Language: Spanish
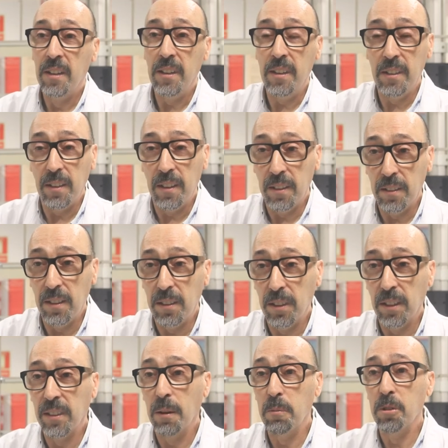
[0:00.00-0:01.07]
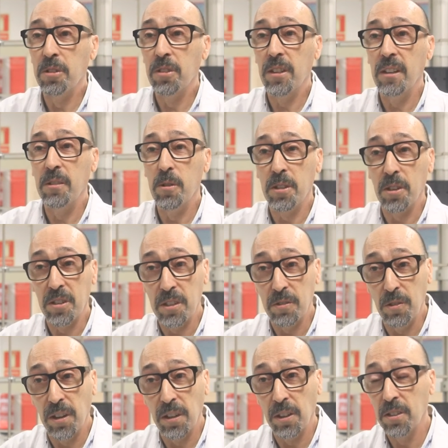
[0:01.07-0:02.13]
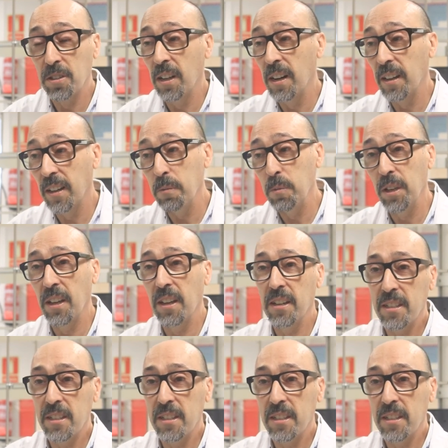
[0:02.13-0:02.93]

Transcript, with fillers: y e intentamos que nuestros esfuerzos de la química